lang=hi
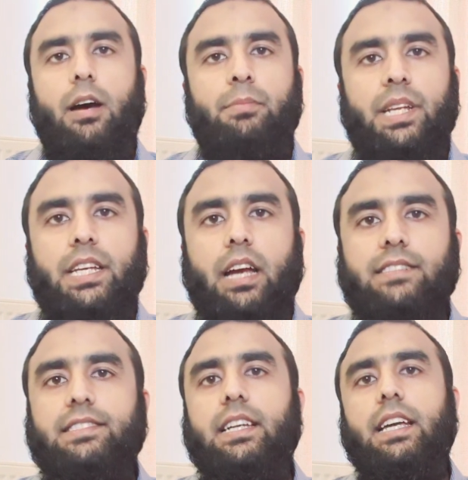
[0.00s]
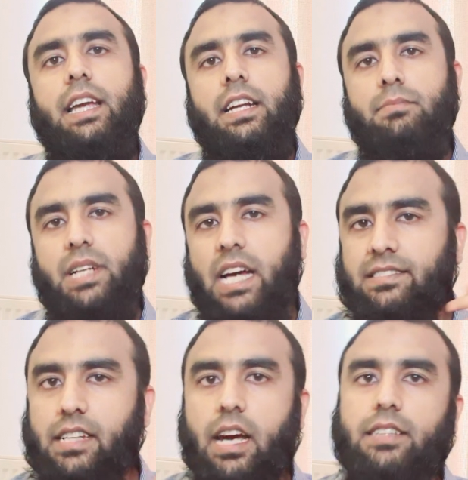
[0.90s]
अमेरिका से एक
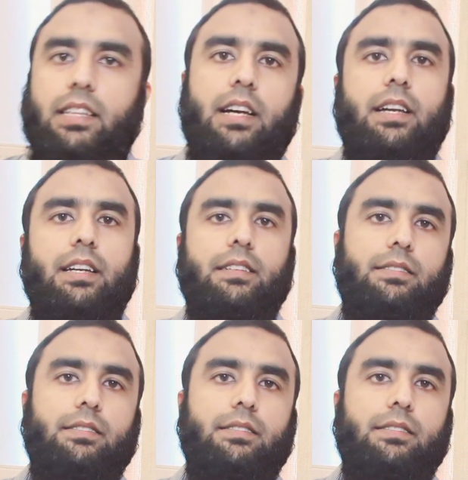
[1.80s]
मरासला आता है